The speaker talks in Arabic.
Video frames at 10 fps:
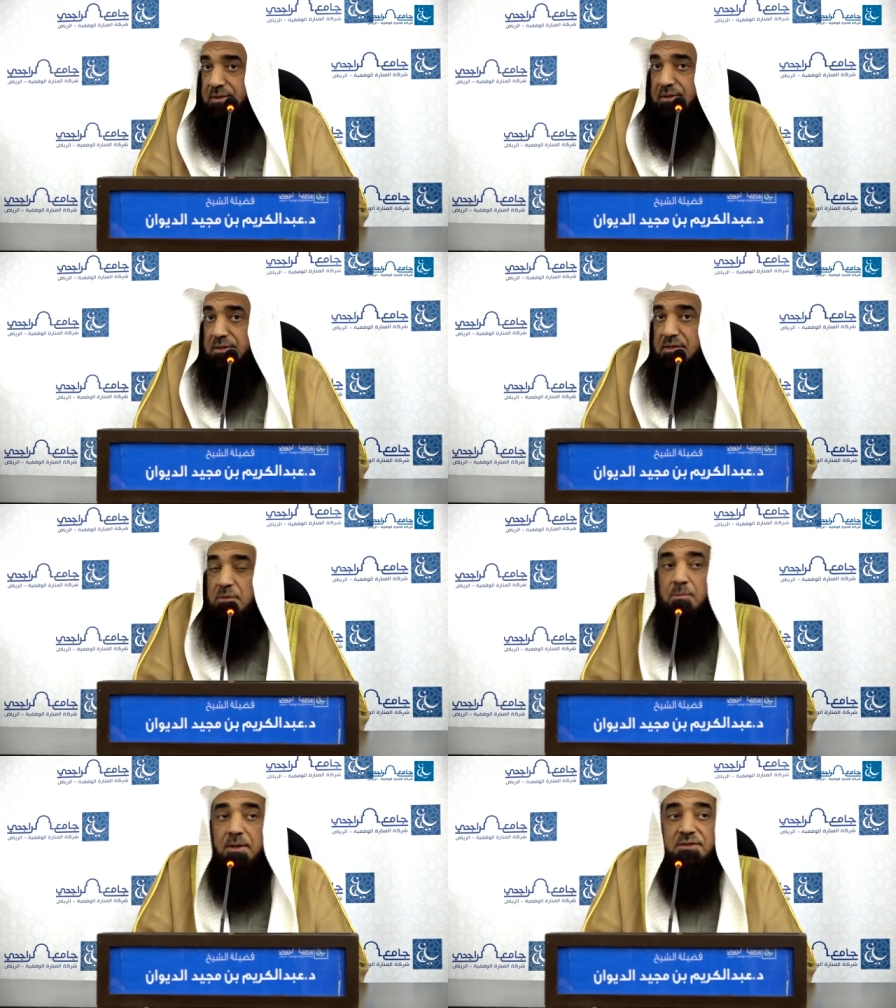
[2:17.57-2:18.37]

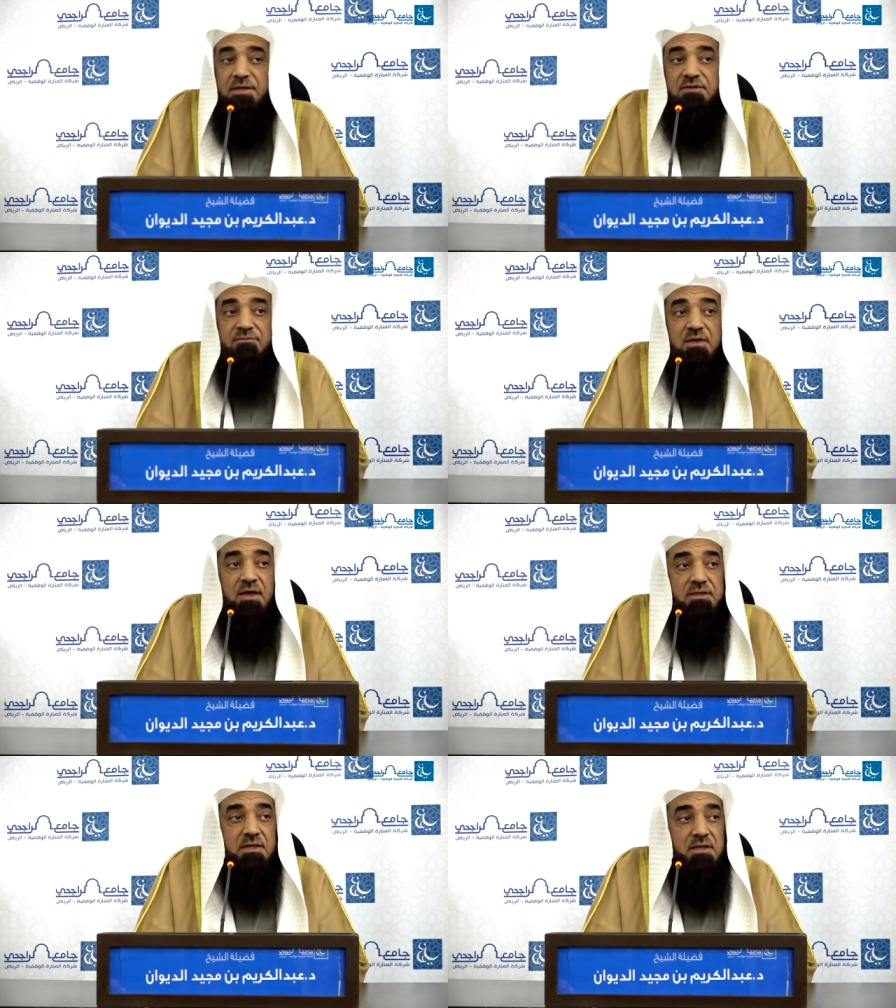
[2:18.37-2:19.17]
للمبادرة في
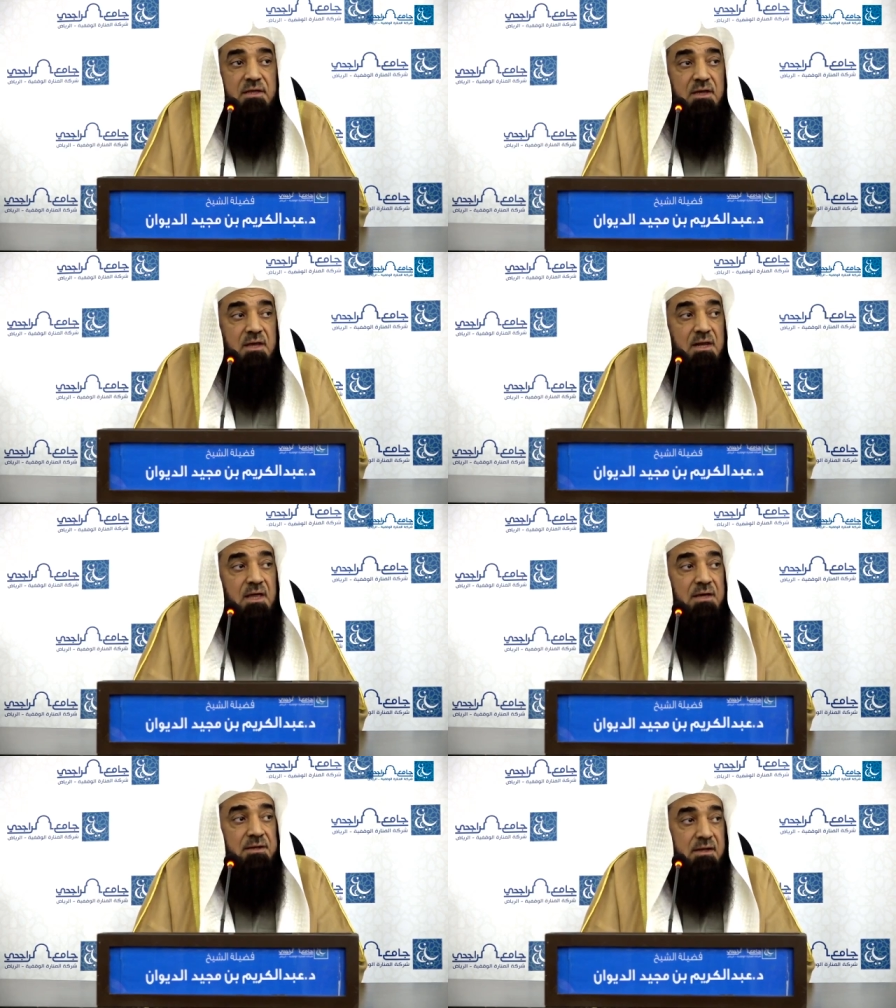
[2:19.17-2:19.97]
هذه
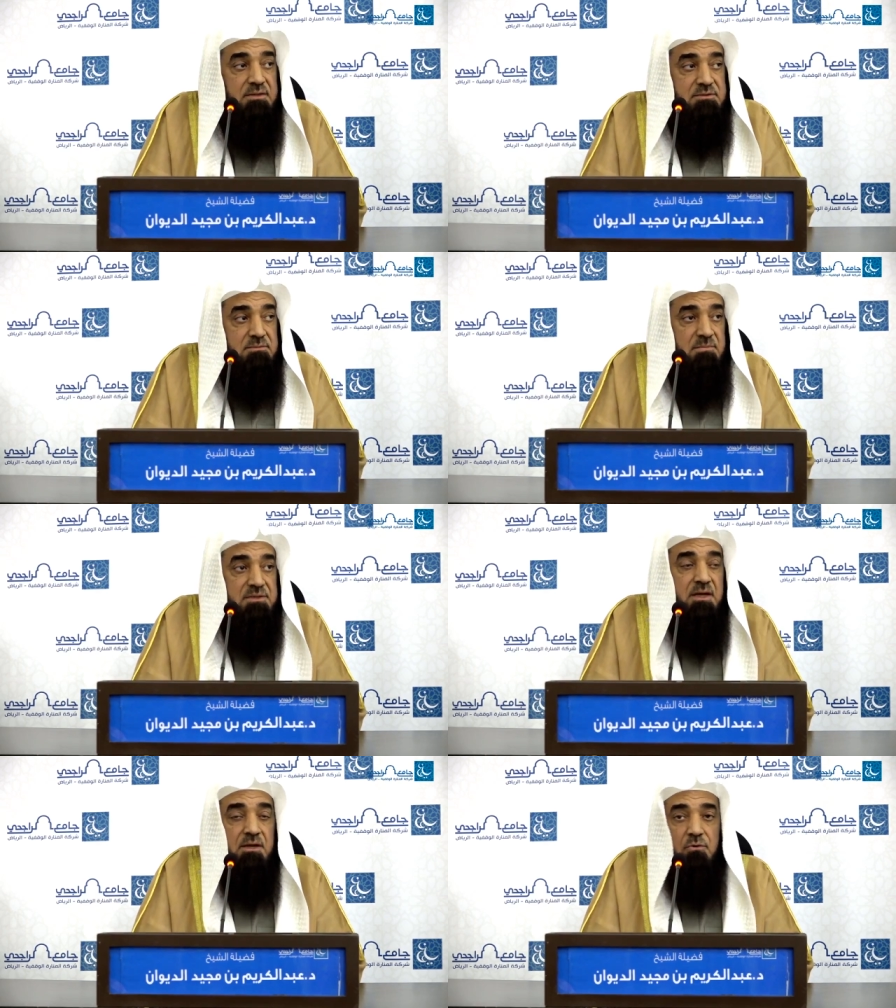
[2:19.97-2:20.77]
الخيرات
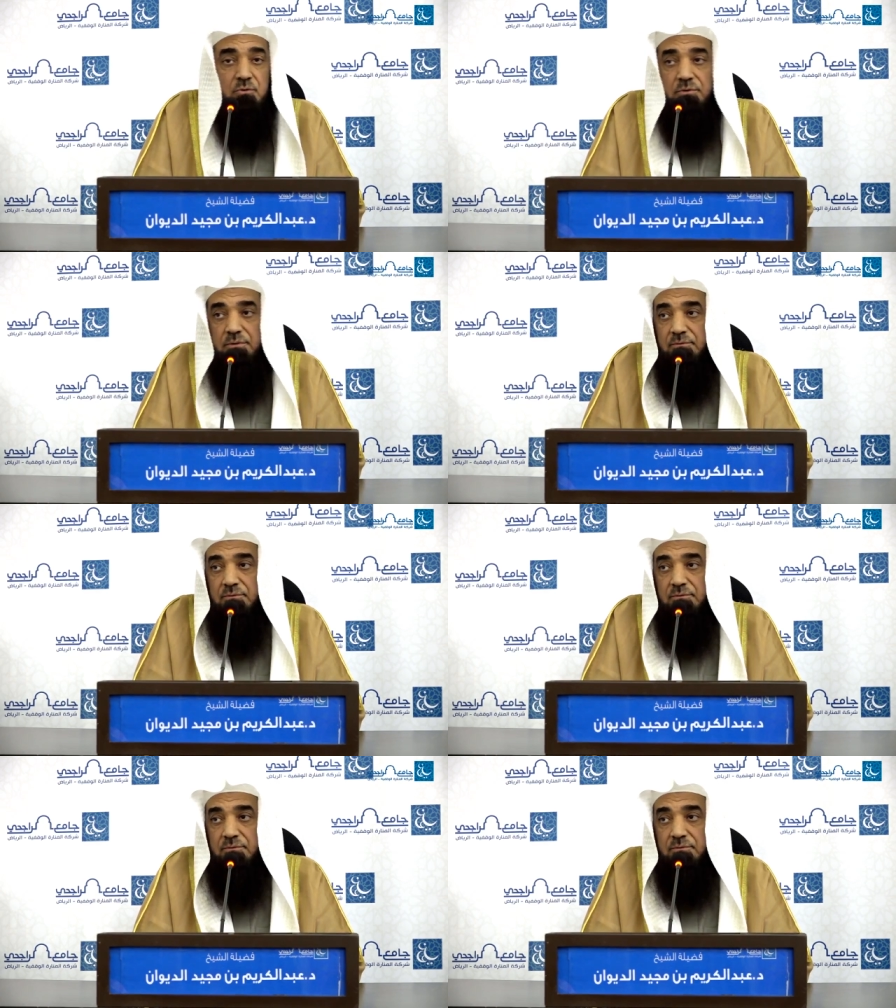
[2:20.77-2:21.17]
متى يكون